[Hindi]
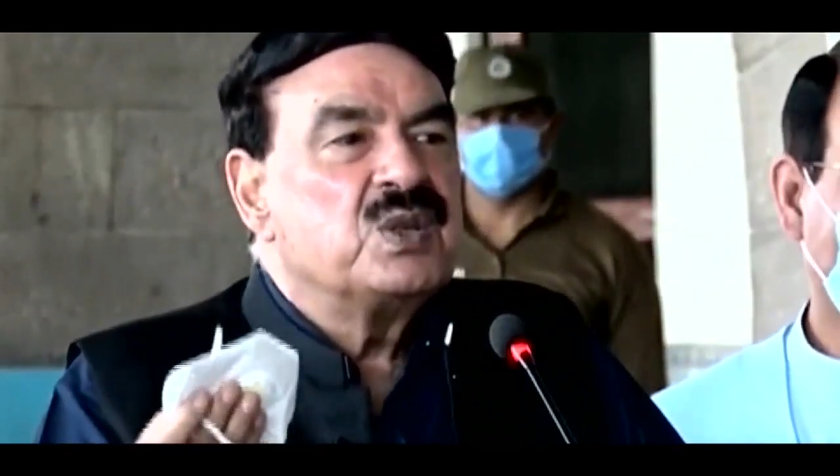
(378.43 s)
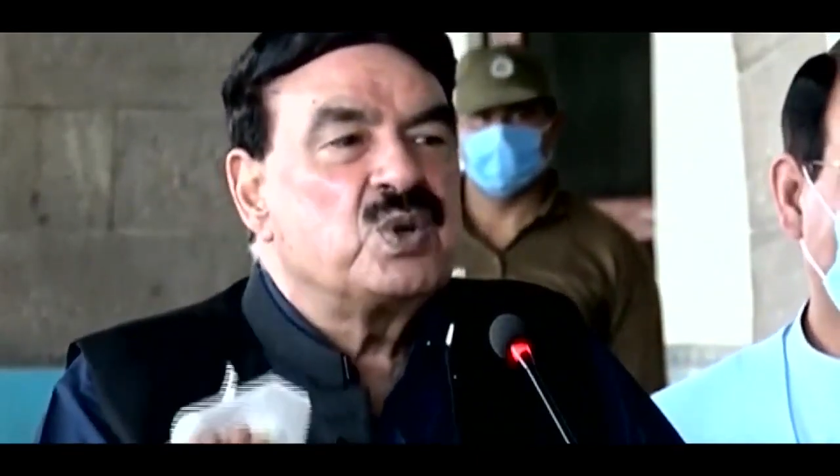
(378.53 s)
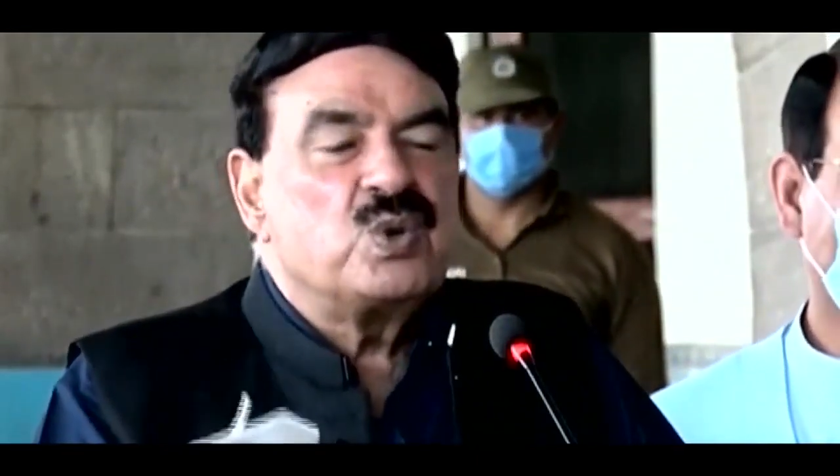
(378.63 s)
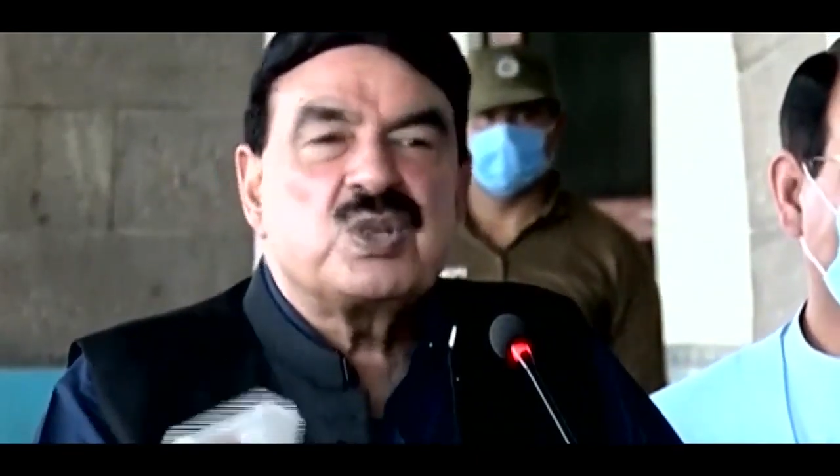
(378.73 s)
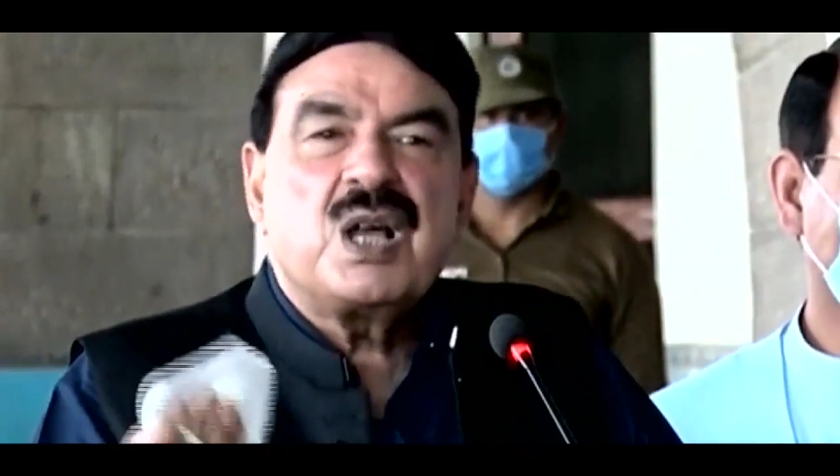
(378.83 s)

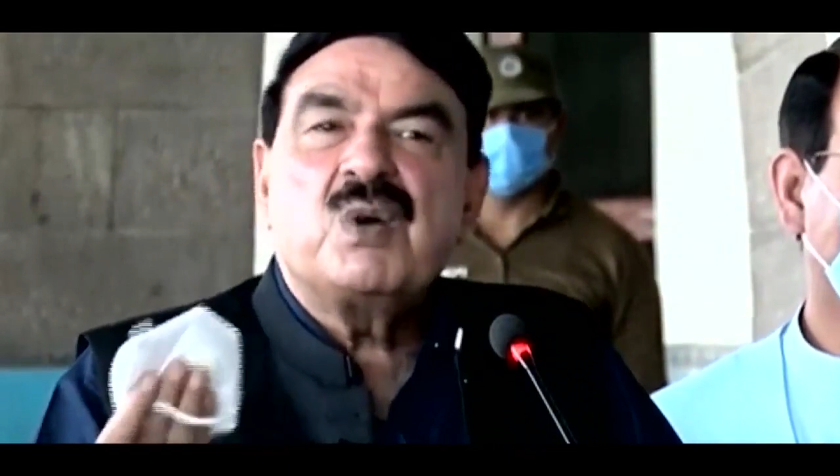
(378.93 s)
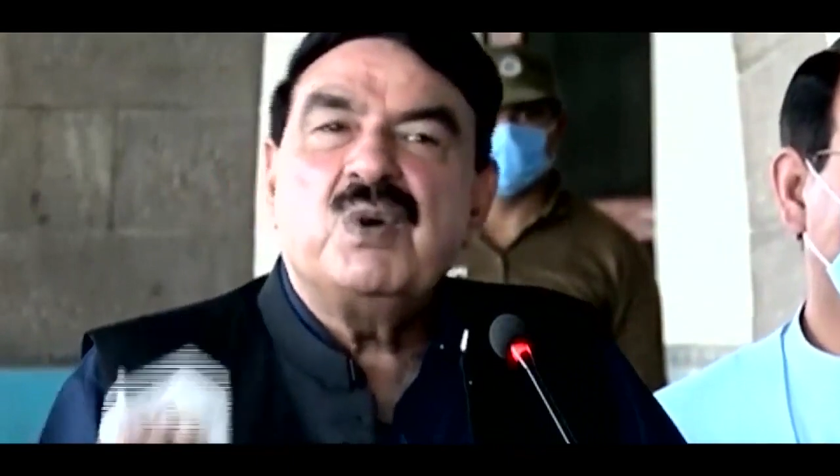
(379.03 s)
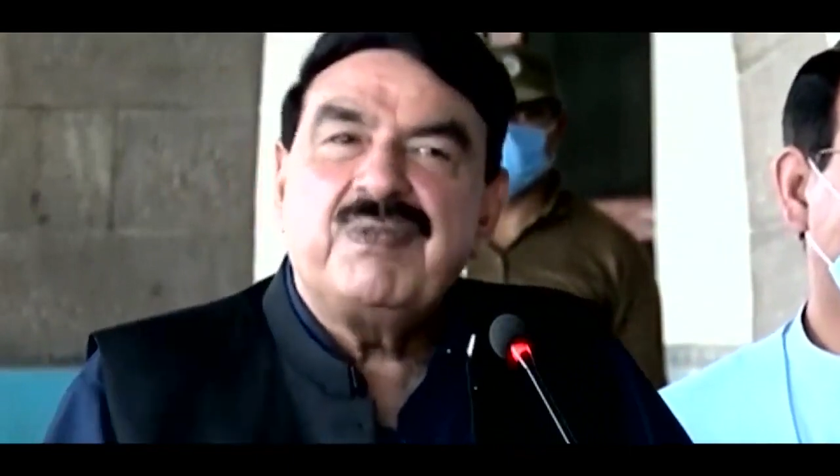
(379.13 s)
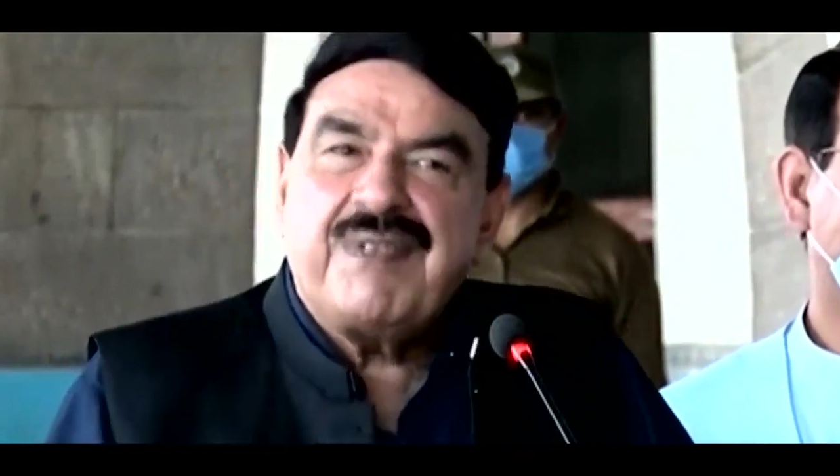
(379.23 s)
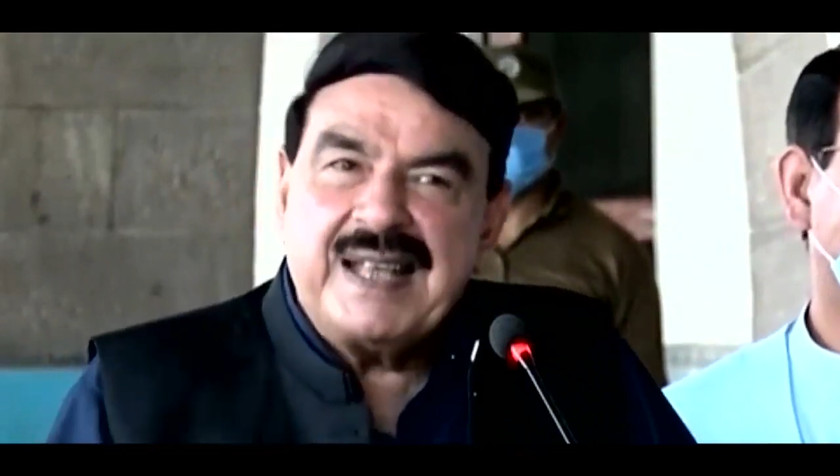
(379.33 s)
सो उसका
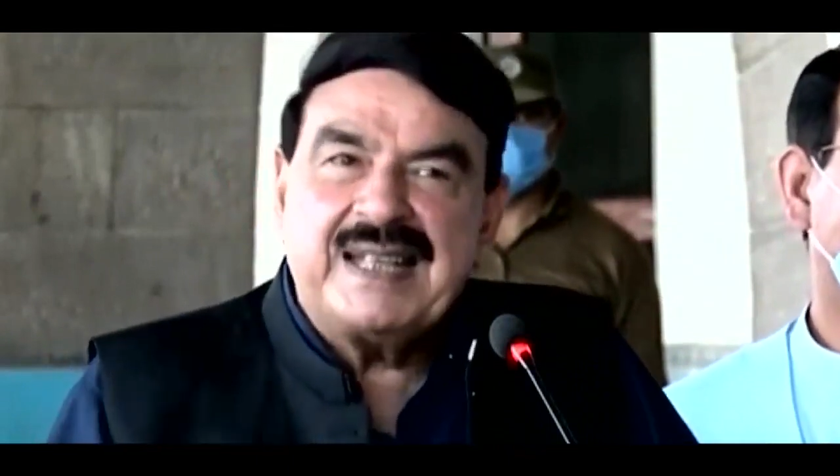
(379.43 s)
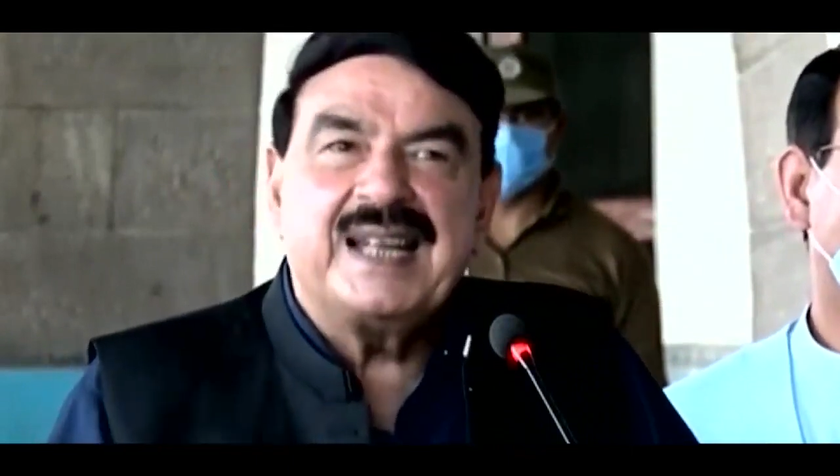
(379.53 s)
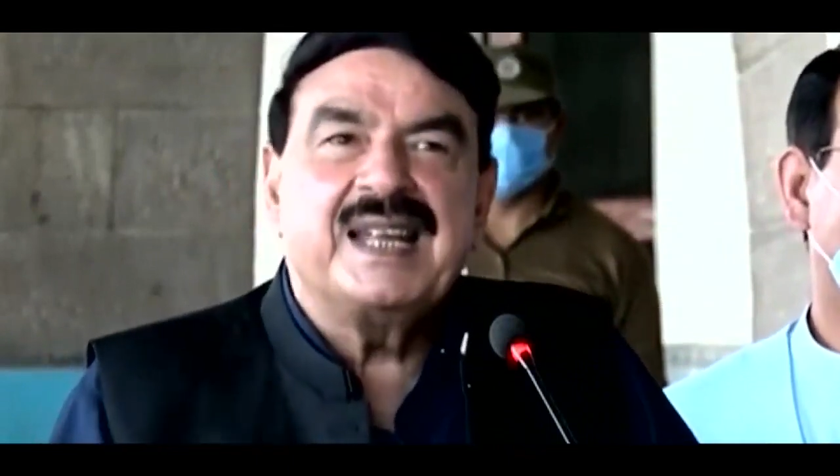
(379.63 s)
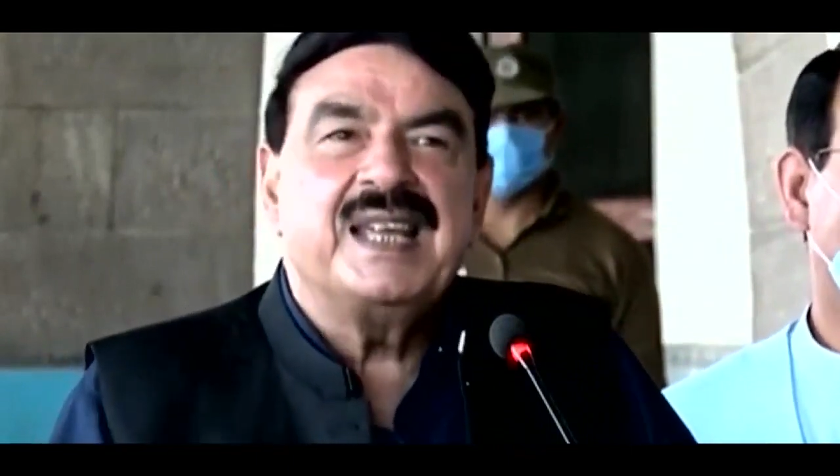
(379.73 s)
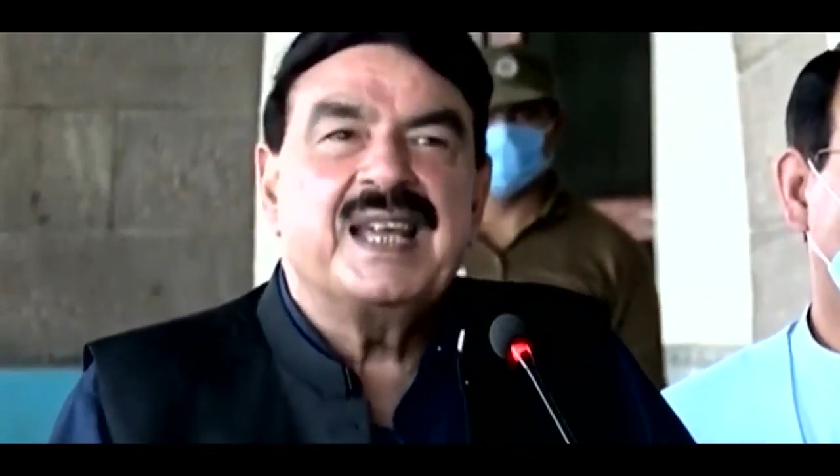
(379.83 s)
कोई फ़ायदा
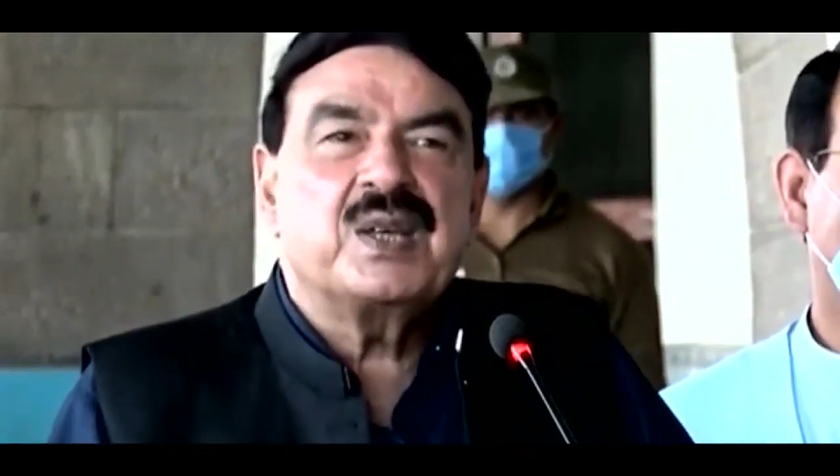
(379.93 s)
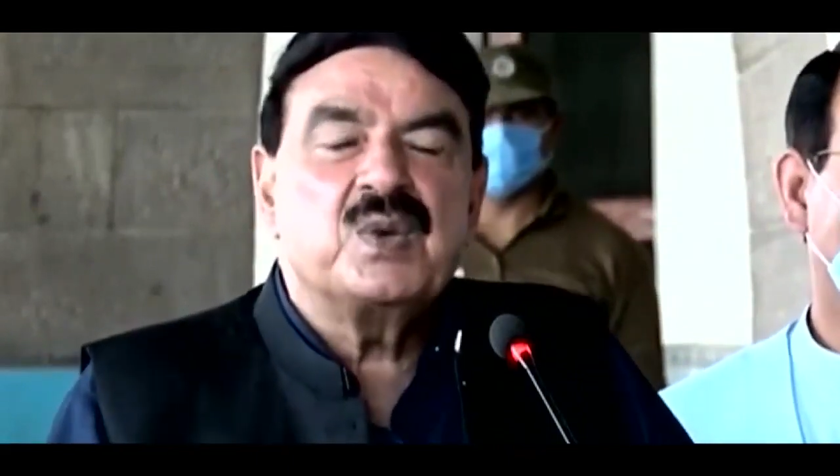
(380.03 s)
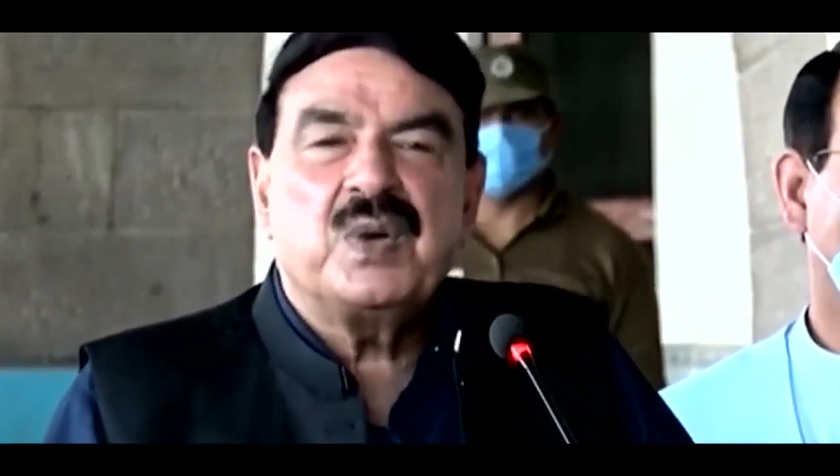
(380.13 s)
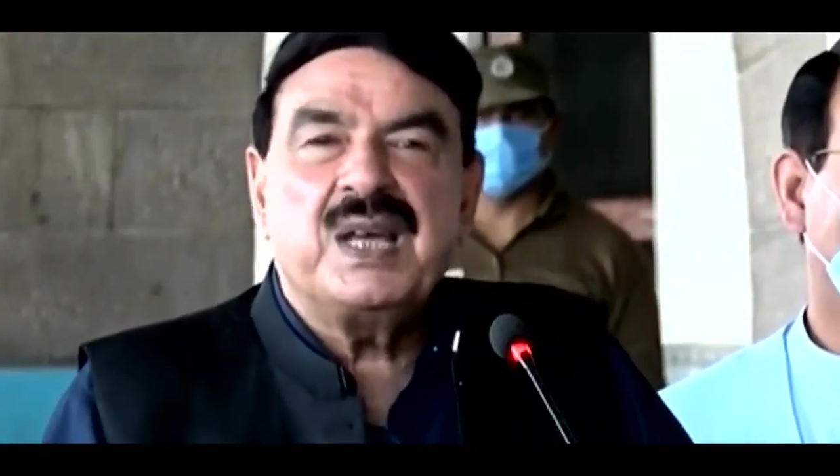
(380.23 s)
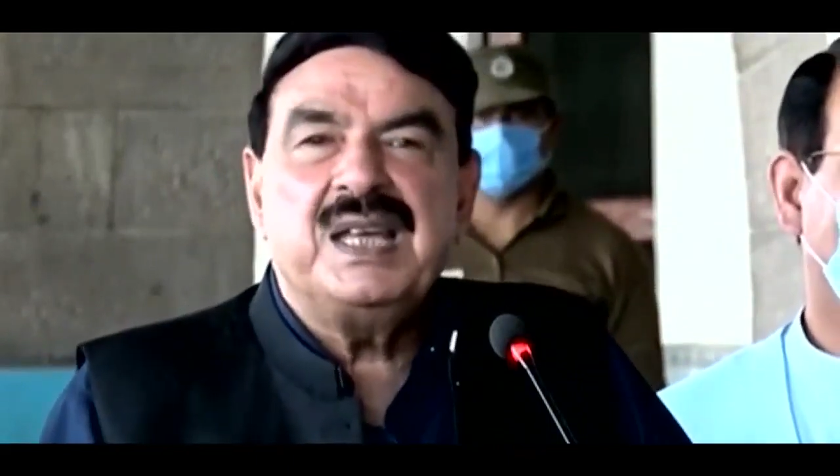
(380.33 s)
नहीं है
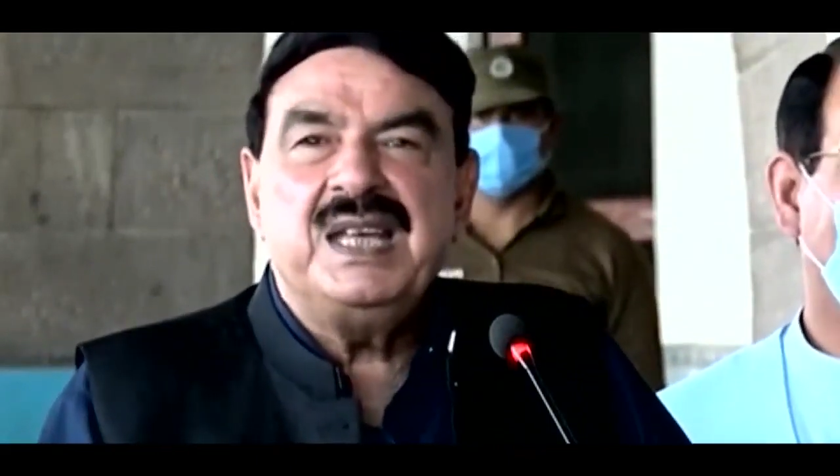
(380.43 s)
क्योंकि